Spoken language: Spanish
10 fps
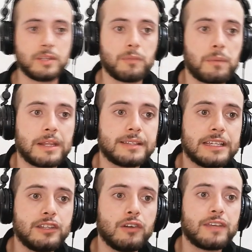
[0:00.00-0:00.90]
el último
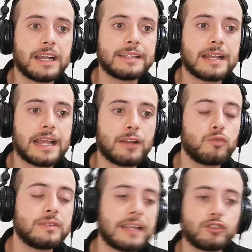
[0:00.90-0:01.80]
platillo, fíjate que hay
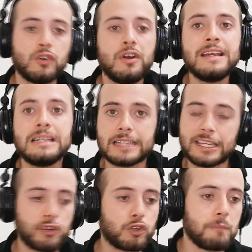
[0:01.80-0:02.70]
un dato
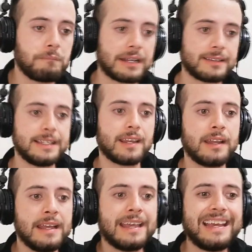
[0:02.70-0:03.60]
que quiero
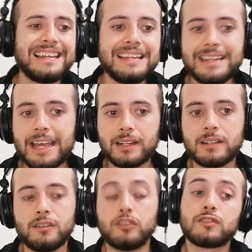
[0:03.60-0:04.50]
compartir. El
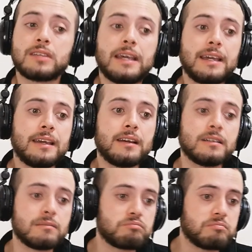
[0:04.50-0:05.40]
INEC, no
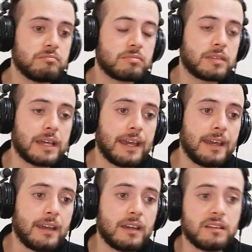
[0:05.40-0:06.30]
sé
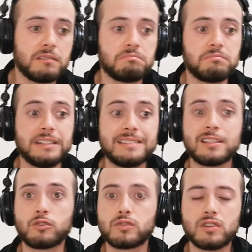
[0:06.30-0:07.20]
qué
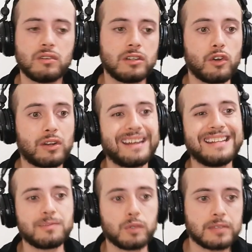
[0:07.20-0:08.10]
institución, qué
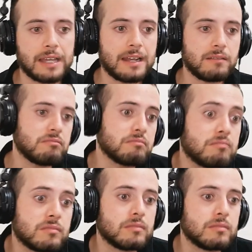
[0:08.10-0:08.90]
organismo sea,